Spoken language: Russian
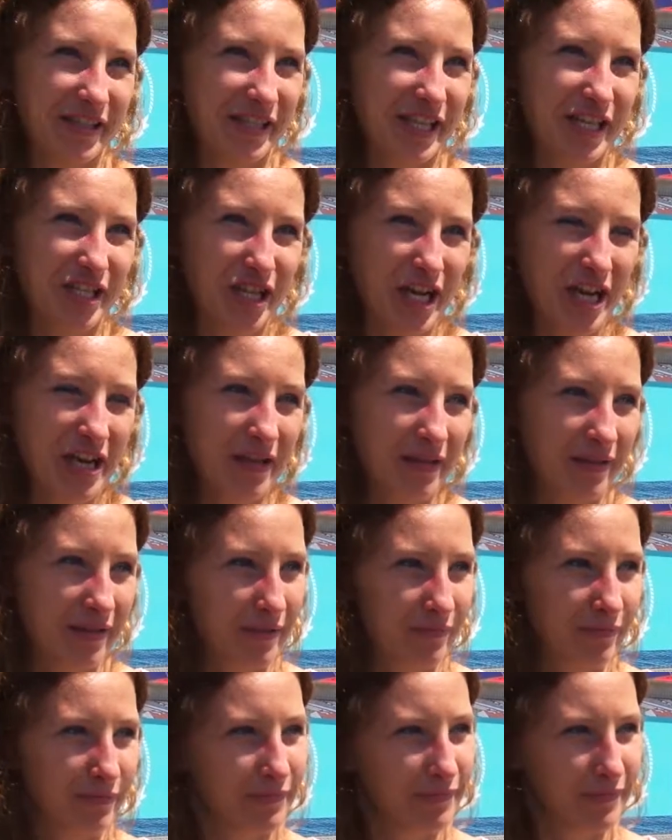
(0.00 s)
изначально,
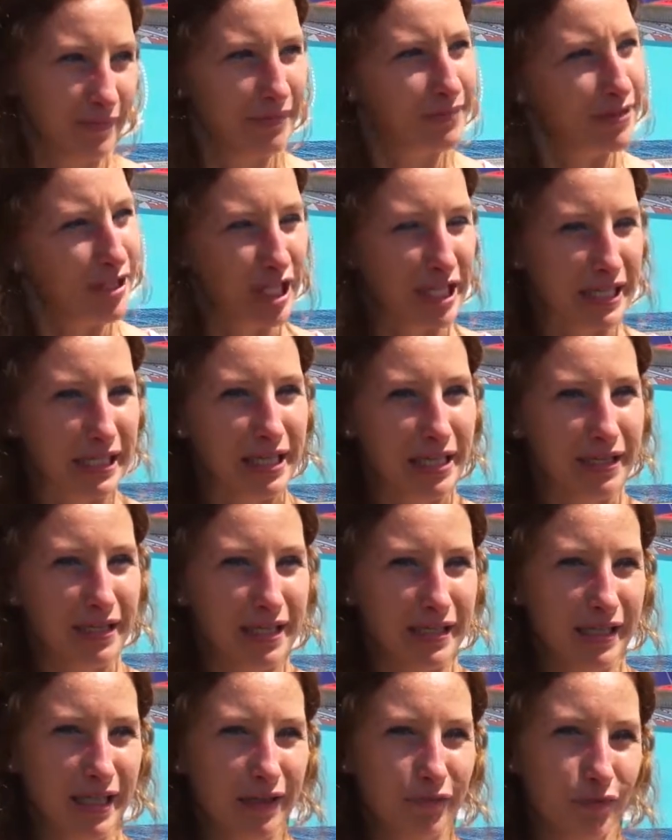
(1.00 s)
там 6 лет
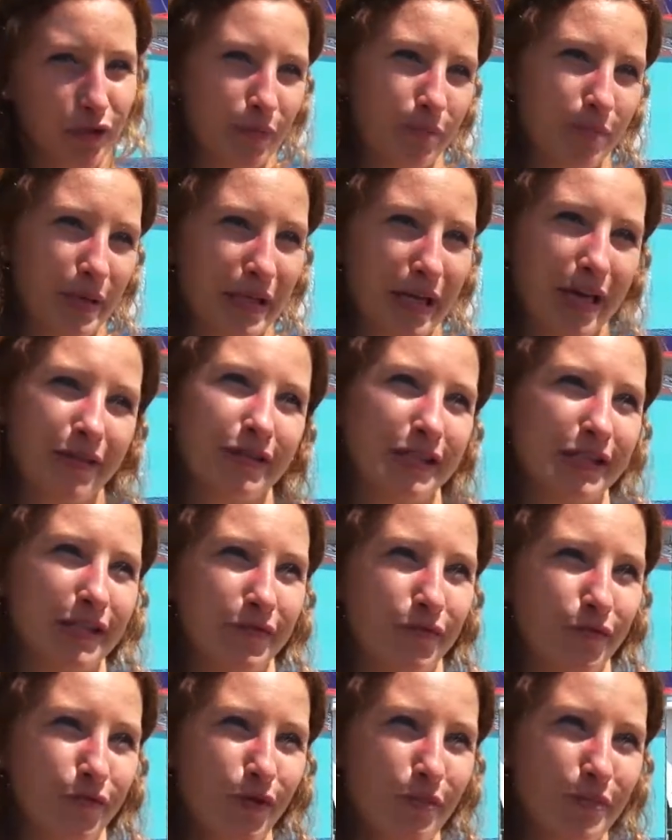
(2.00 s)
назад, вот понравился
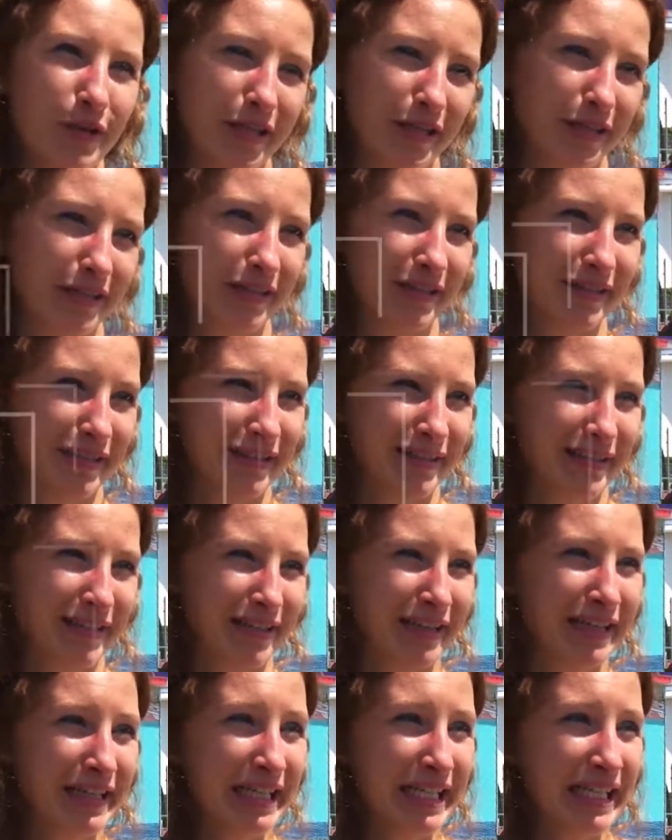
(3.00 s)
его облик.
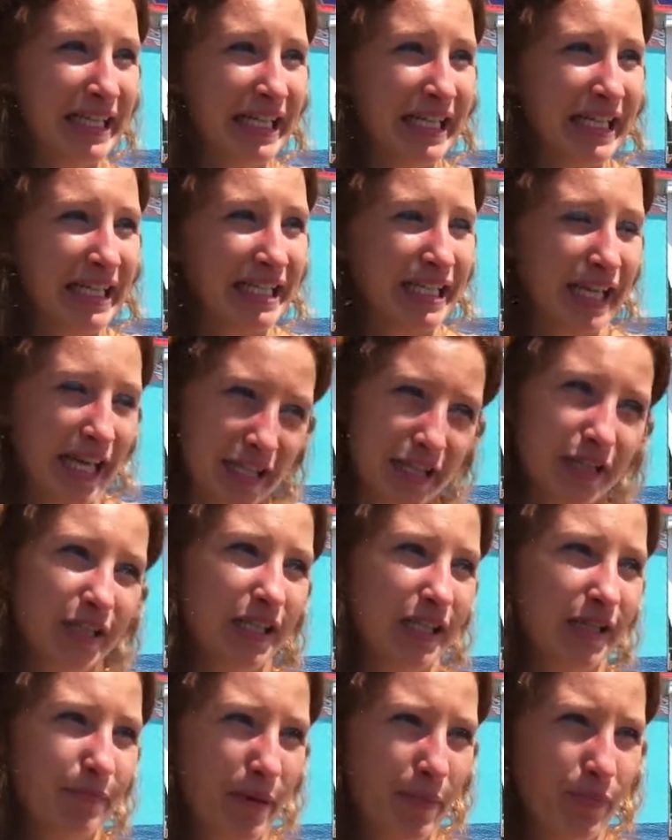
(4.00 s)
А,
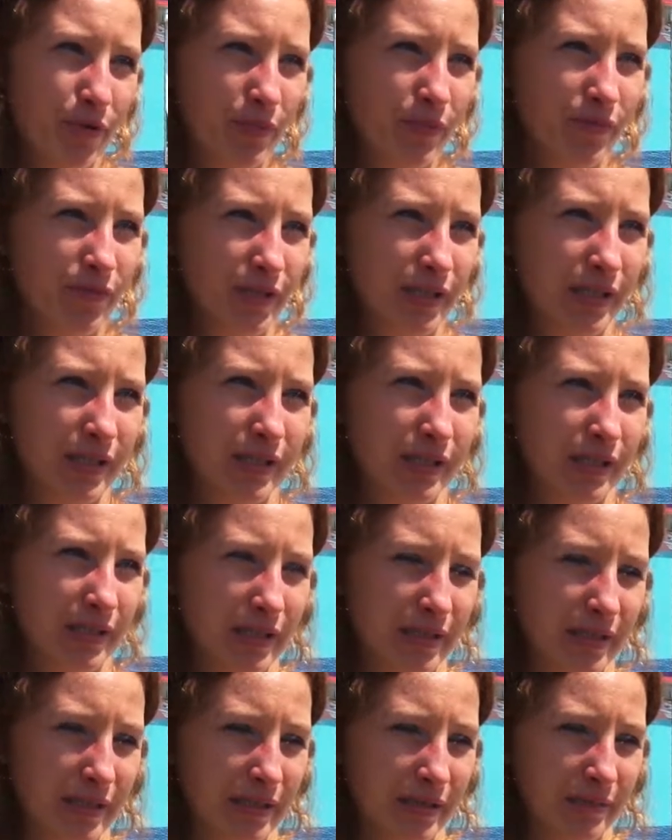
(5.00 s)
захотелось попробовать
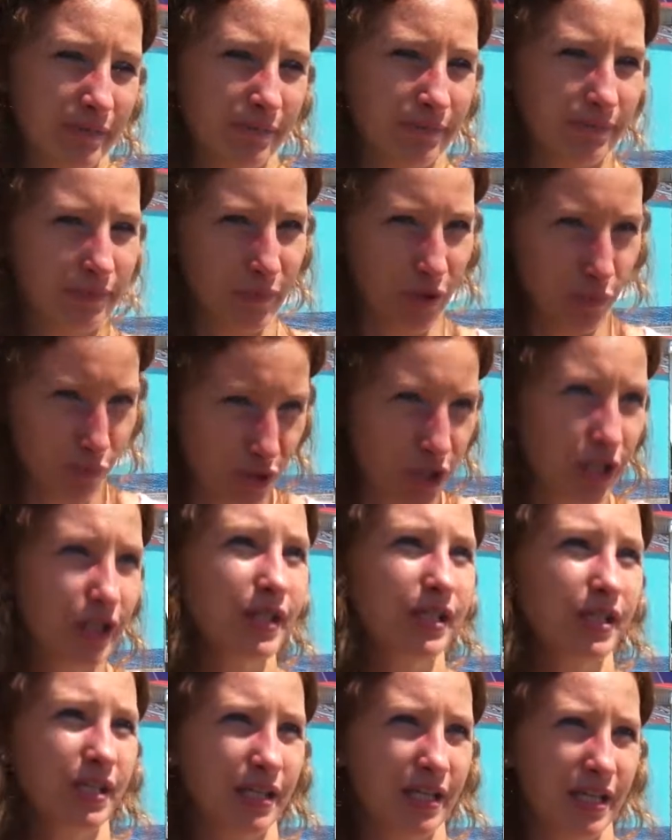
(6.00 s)
а,
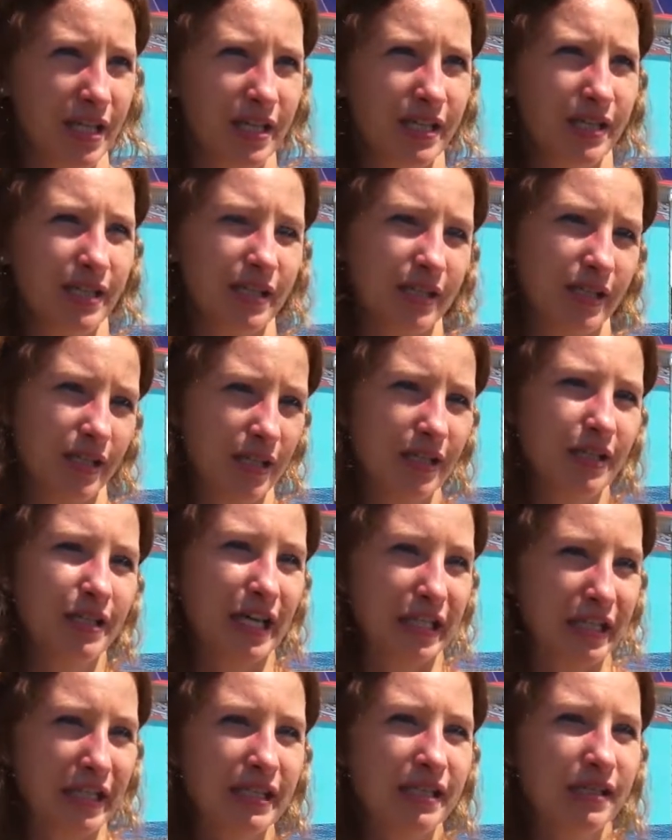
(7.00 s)
научиться ездить и
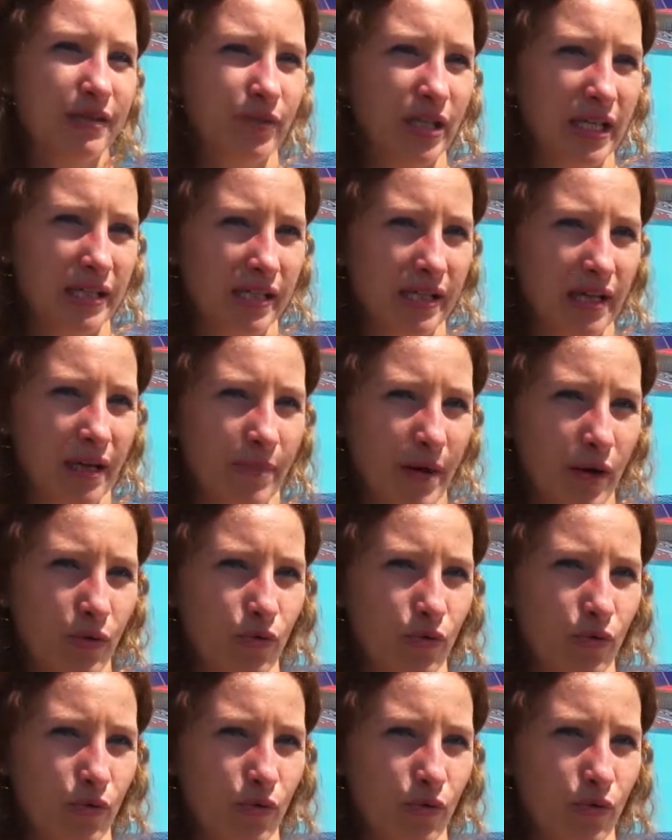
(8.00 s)
кататься на мотоцикле по